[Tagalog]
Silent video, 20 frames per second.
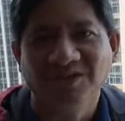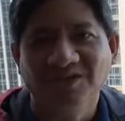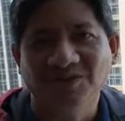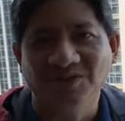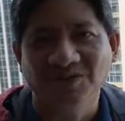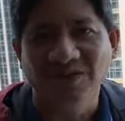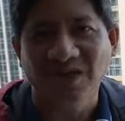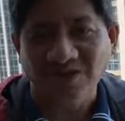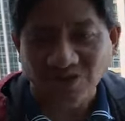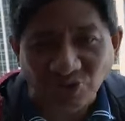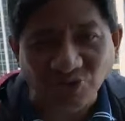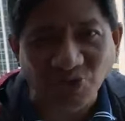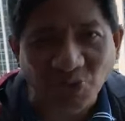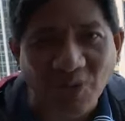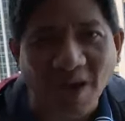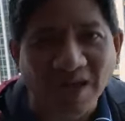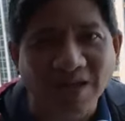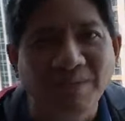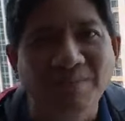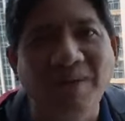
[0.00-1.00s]
No?
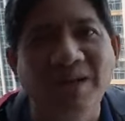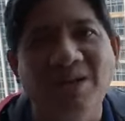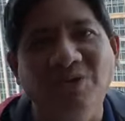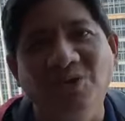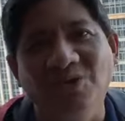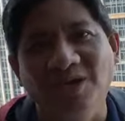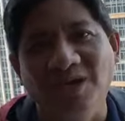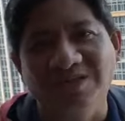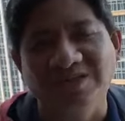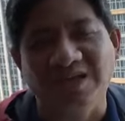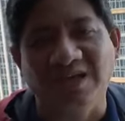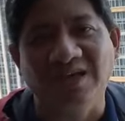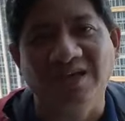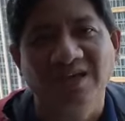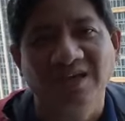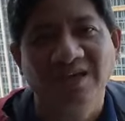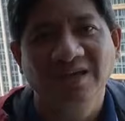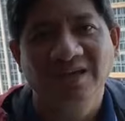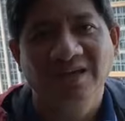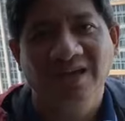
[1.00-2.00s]
Natutuwa naman ako kasi
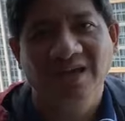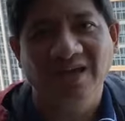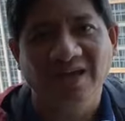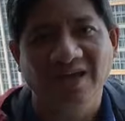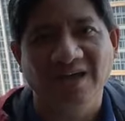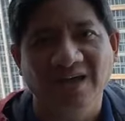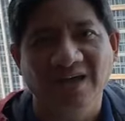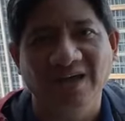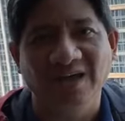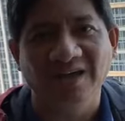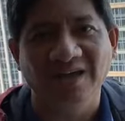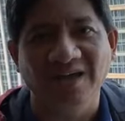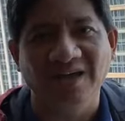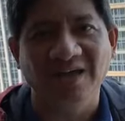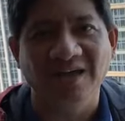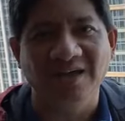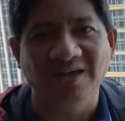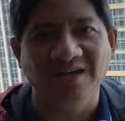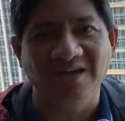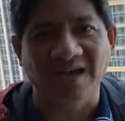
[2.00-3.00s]

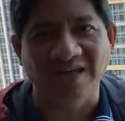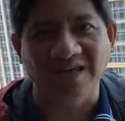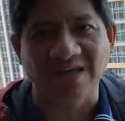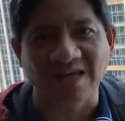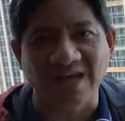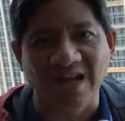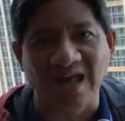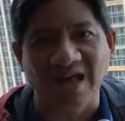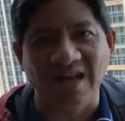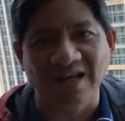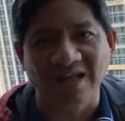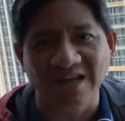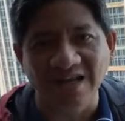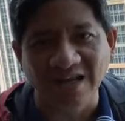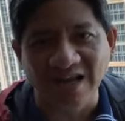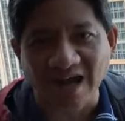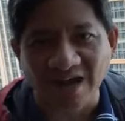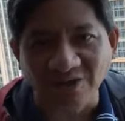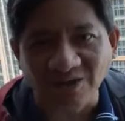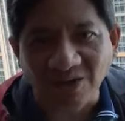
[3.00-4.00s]
uh, nakikilala
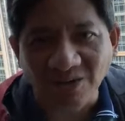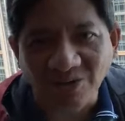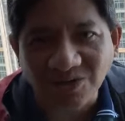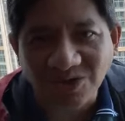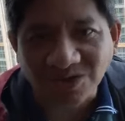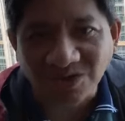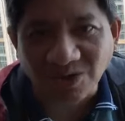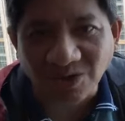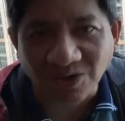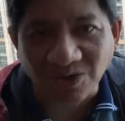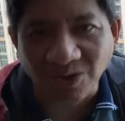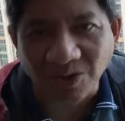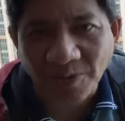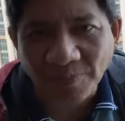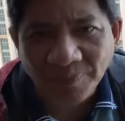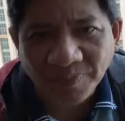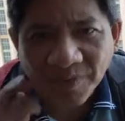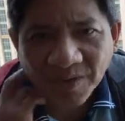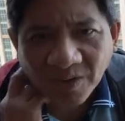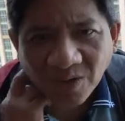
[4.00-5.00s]
nila ako ng gusto. No?
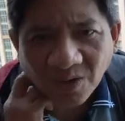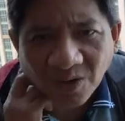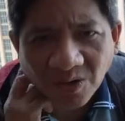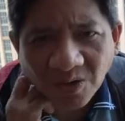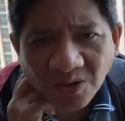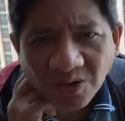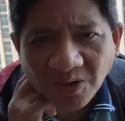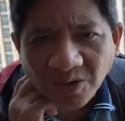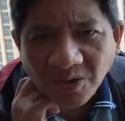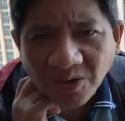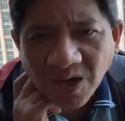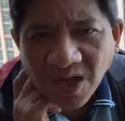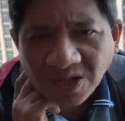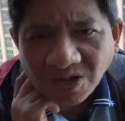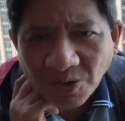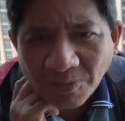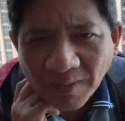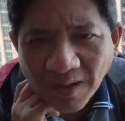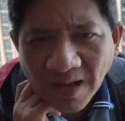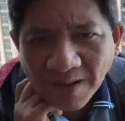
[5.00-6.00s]
Oo. O
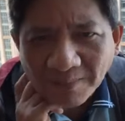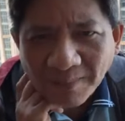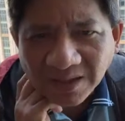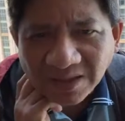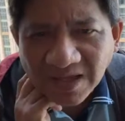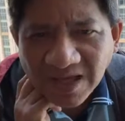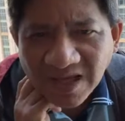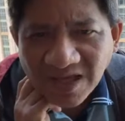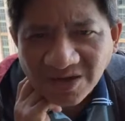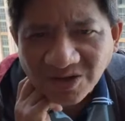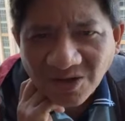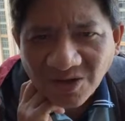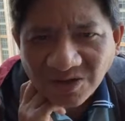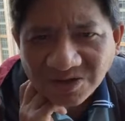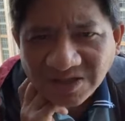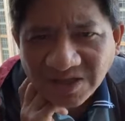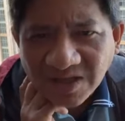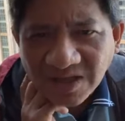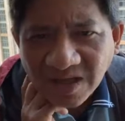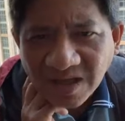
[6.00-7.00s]
ito pala, batiin ko
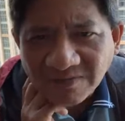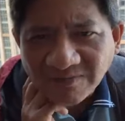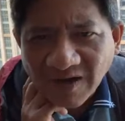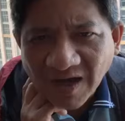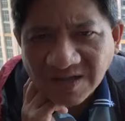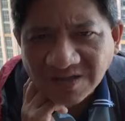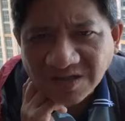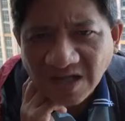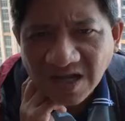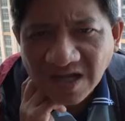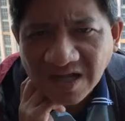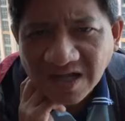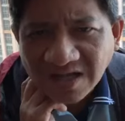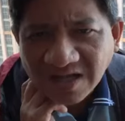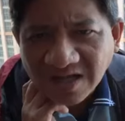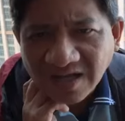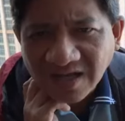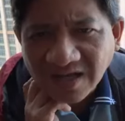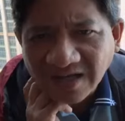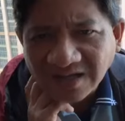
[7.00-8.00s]
si
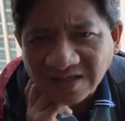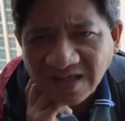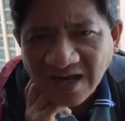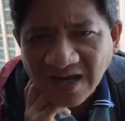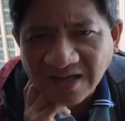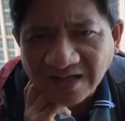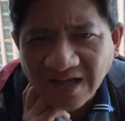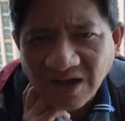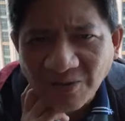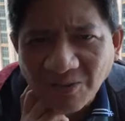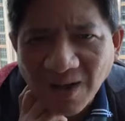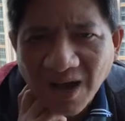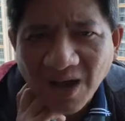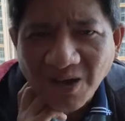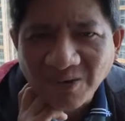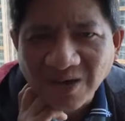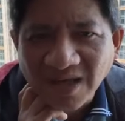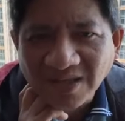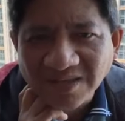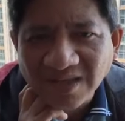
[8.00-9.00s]
Evangeline uh, talaga.
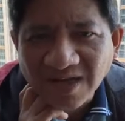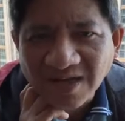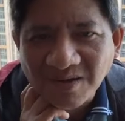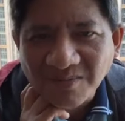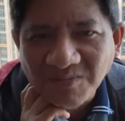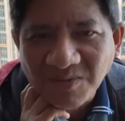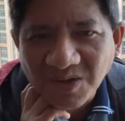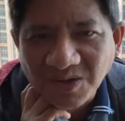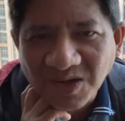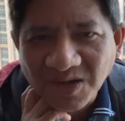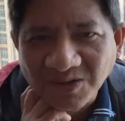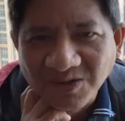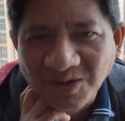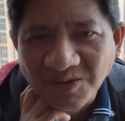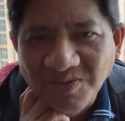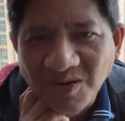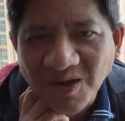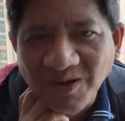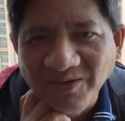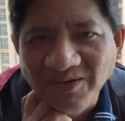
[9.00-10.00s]
Wow, ganda ng view ng
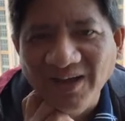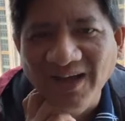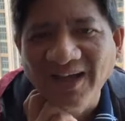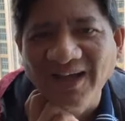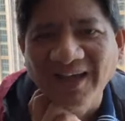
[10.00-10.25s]
Good Morning.